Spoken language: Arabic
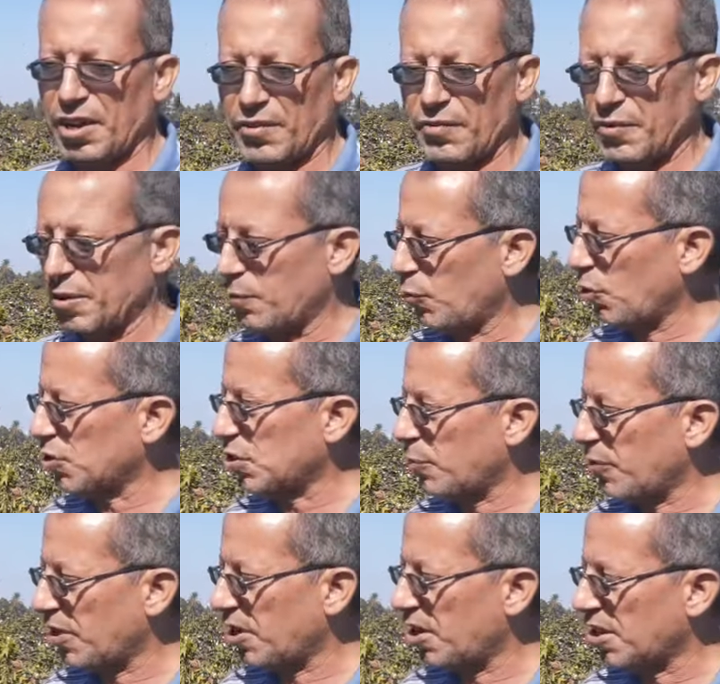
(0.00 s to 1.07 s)
في
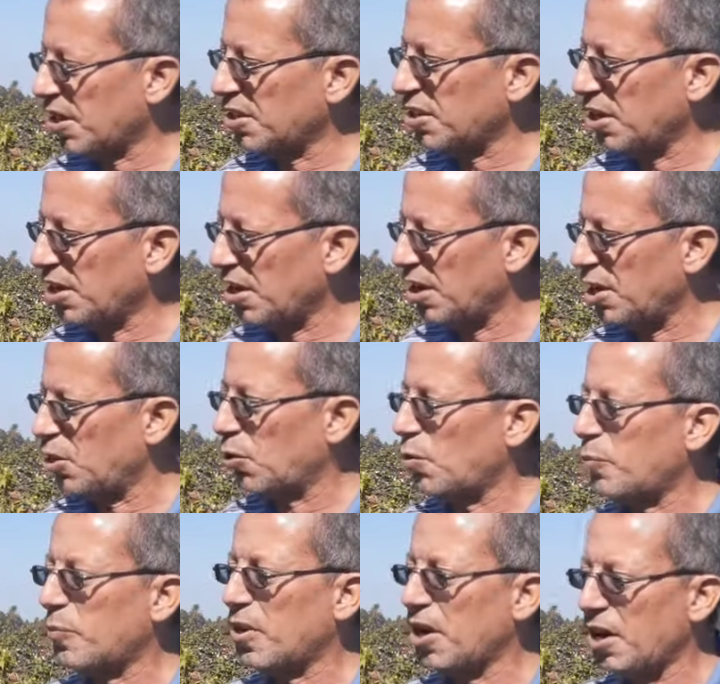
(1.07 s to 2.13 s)
معظم الاراضي اللي
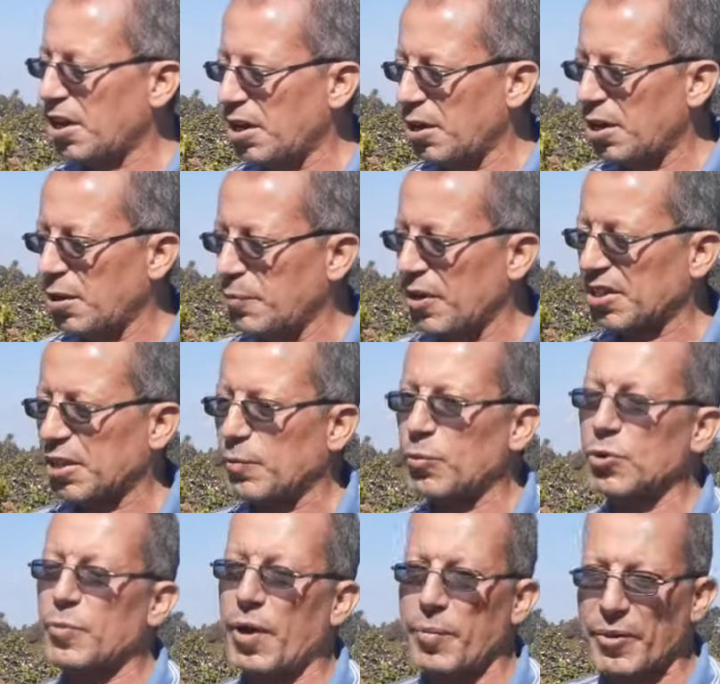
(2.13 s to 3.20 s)
هم آه، ما
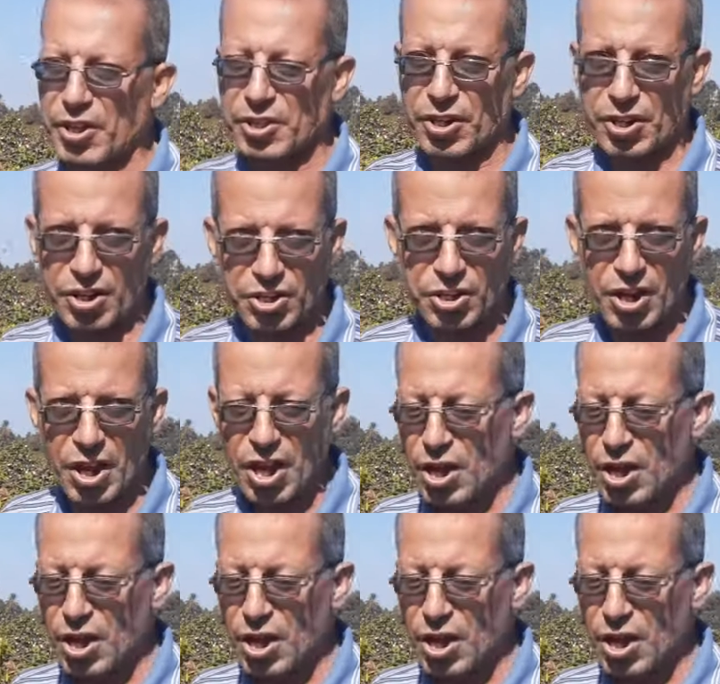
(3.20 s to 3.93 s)
اهتموش بعمليه الرش